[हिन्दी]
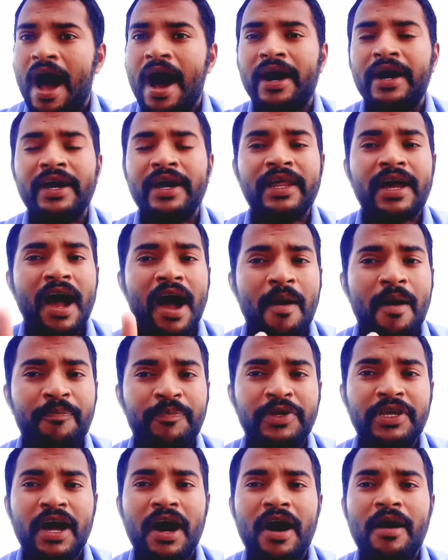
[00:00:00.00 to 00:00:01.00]
अगर आप
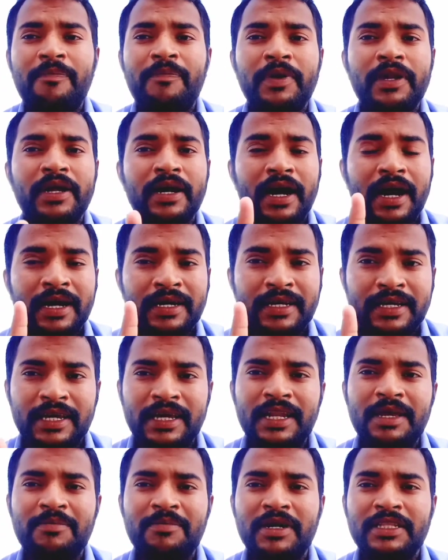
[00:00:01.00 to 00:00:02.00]
यहाँ पर
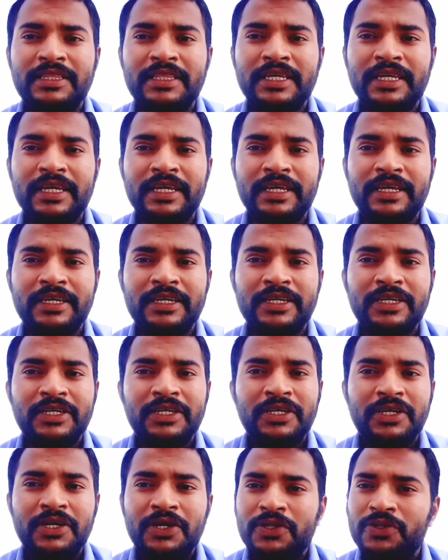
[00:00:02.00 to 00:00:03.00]
अकेले बंदे हैं
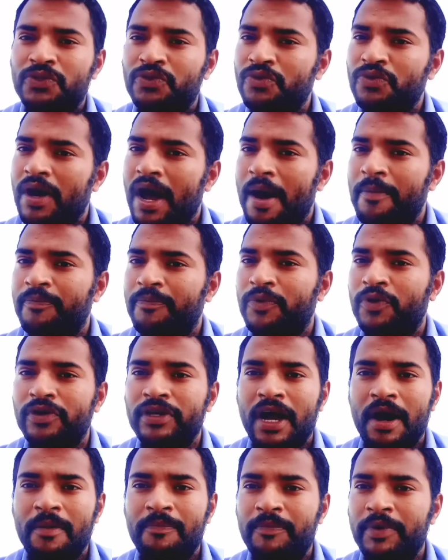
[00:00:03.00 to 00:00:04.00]
तो आपको
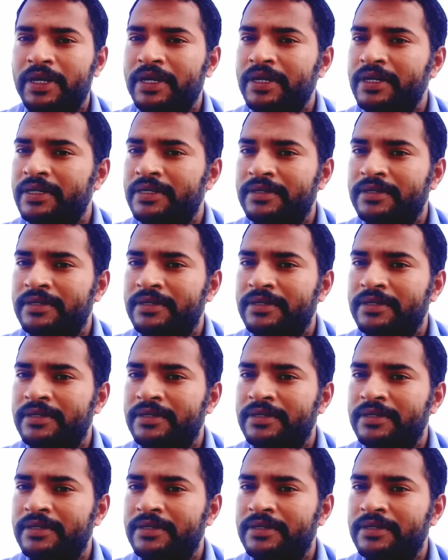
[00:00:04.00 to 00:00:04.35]
यहाँ पर